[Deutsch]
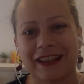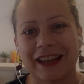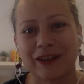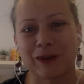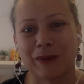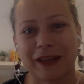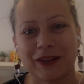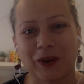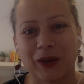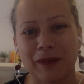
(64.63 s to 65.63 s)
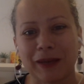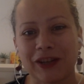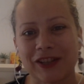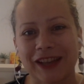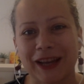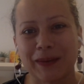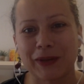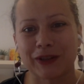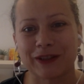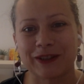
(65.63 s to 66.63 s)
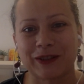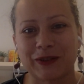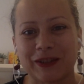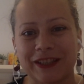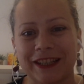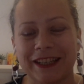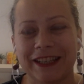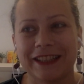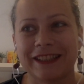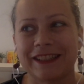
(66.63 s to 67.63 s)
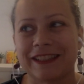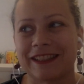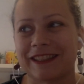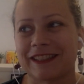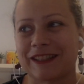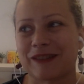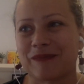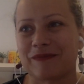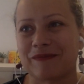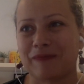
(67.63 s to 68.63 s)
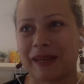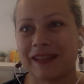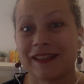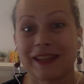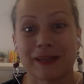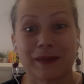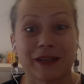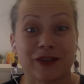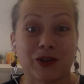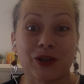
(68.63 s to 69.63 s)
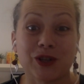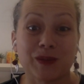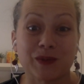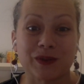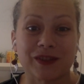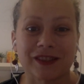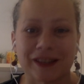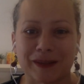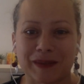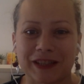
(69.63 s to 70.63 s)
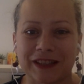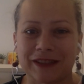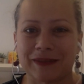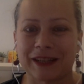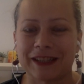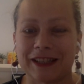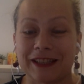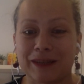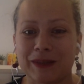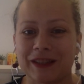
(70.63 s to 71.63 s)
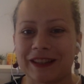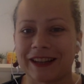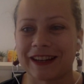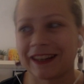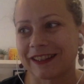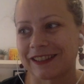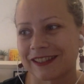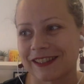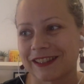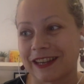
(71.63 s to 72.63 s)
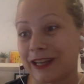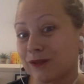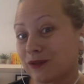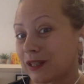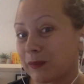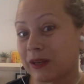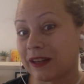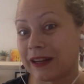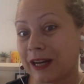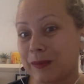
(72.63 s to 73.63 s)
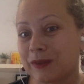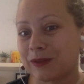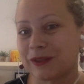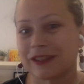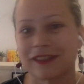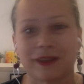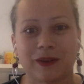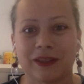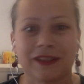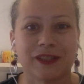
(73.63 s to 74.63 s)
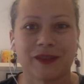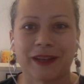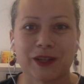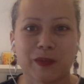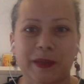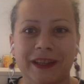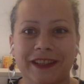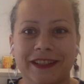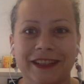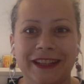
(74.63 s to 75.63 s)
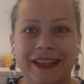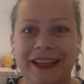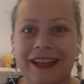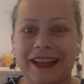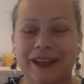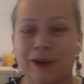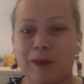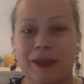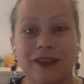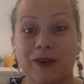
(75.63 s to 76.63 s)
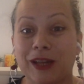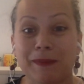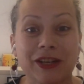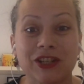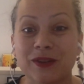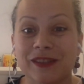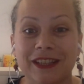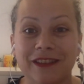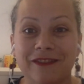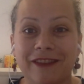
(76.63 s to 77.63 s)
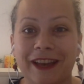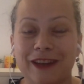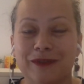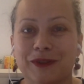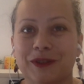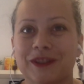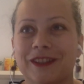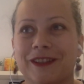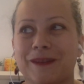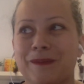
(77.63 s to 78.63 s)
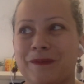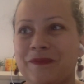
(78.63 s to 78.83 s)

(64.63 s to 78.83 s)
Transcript: ein komplett neuer Mensch sein möchten und die ich ähm, meistens erstmal enttäuschen muss, ähm, indem, ich mir, indem ich ihnen erkläre, dass ich keine Wunderpille habe und dass auch nicht in zwei Gesprächen ein komplett neuer Mensch aus ihnen werden wird. Ähm,